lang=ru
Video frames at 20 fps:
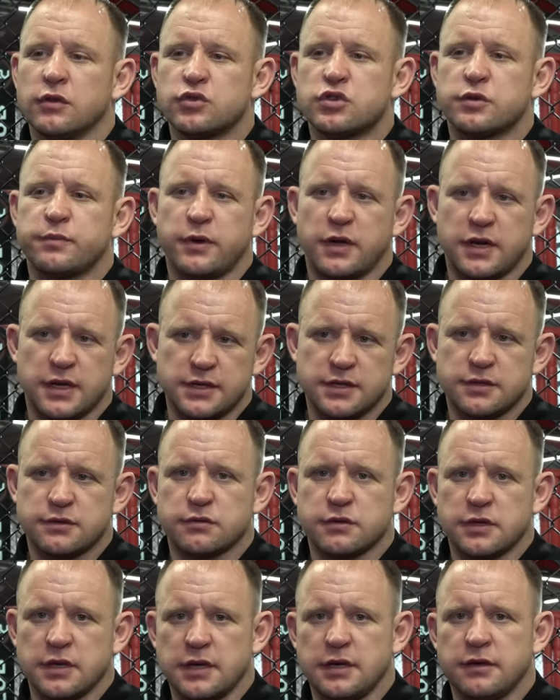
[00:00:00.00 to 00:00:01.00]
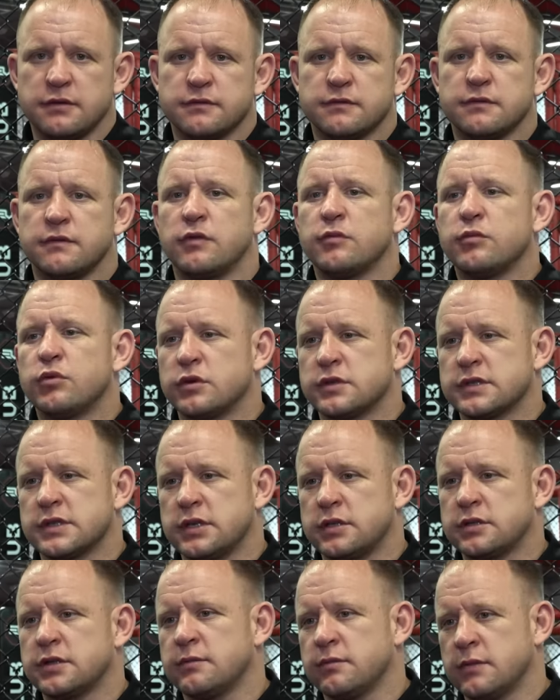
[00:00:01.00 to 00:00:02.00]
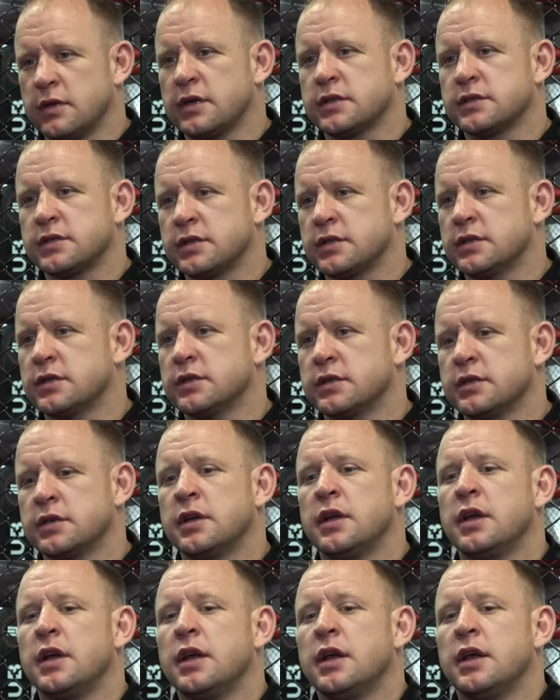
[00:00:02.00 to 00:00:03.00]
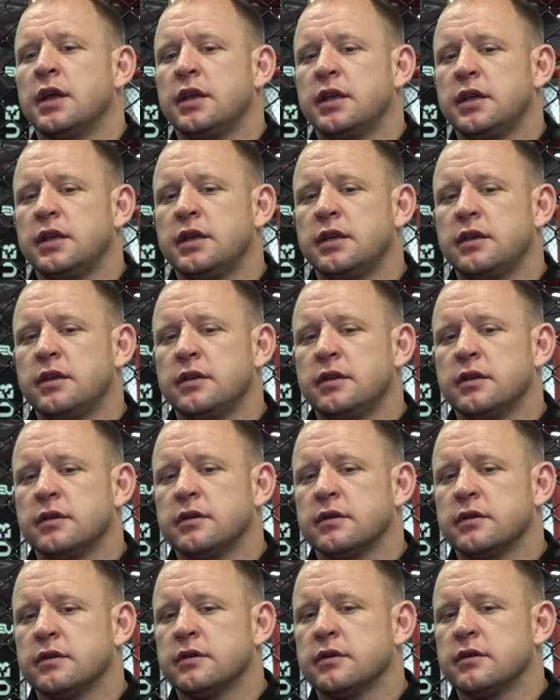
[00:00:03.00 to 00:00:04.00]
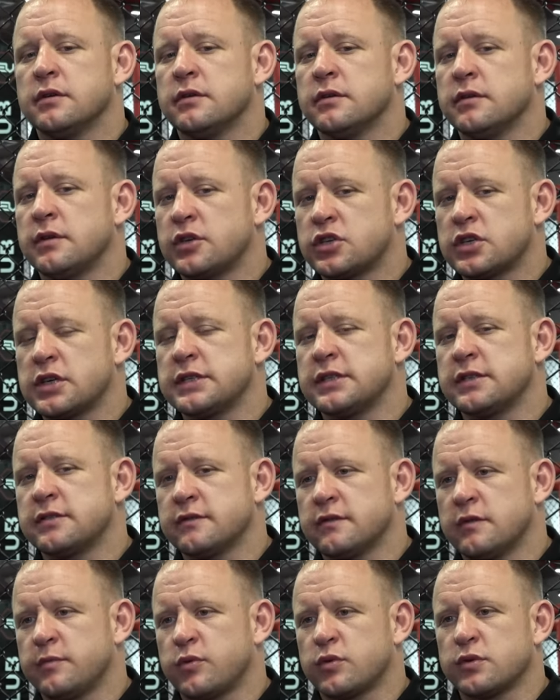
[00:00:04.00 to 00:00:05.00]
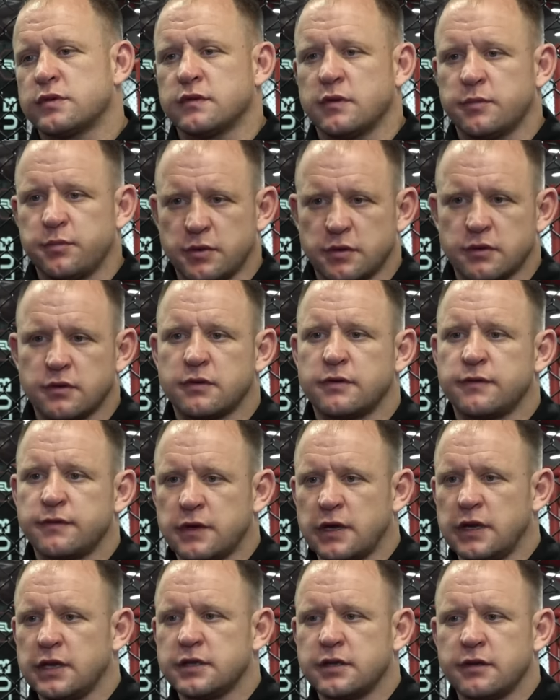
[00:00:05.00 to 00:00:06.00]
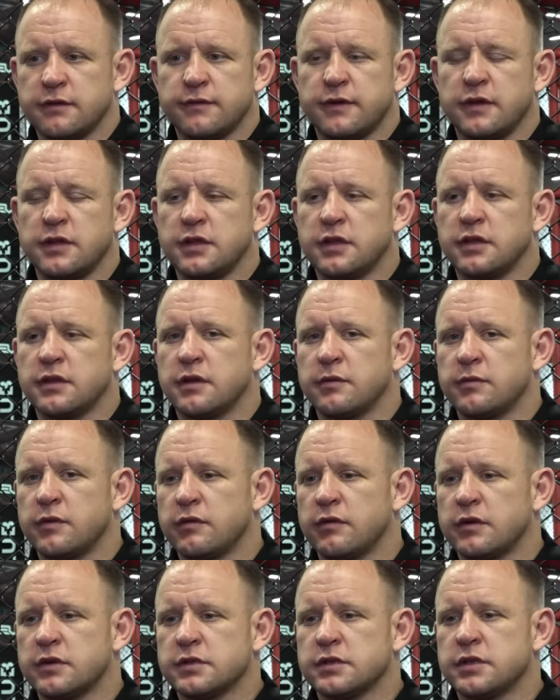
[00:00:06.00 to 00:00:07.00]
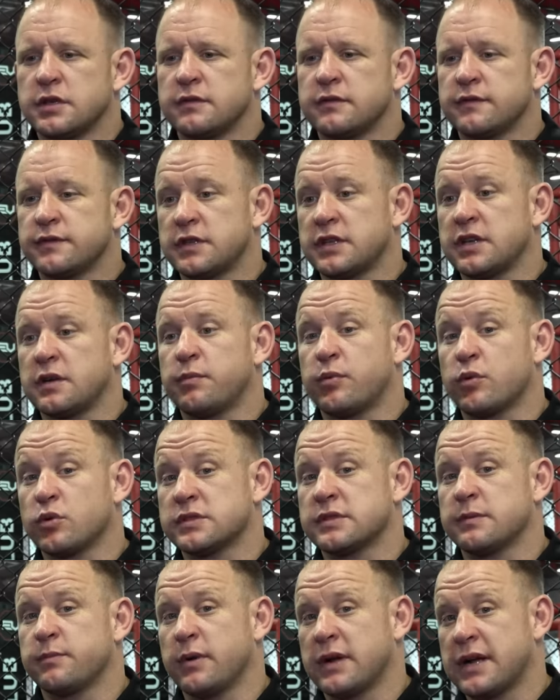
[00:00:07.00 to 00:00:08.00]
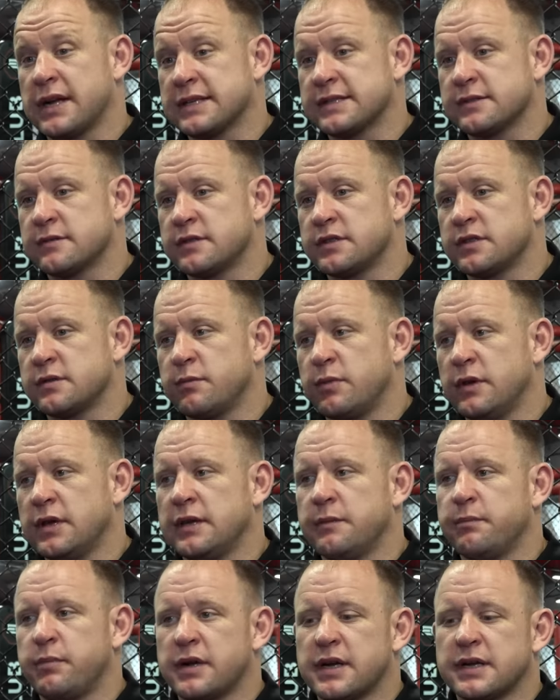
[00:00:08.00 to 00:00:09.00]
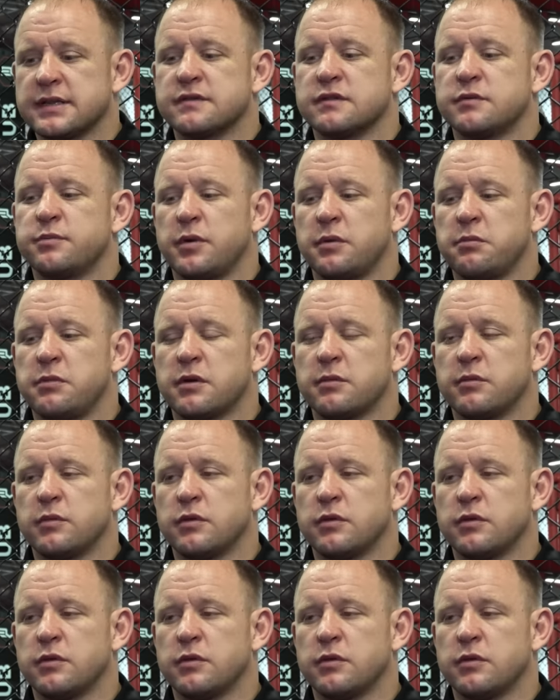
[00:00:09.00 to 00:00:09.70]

Лучше приходить сюда, в любой зал, там, да, где и э, решать эти вопросы, во-первых, в клетке, в ринге, там неважно, да, во-вторых, просто показывать себя и показывать пример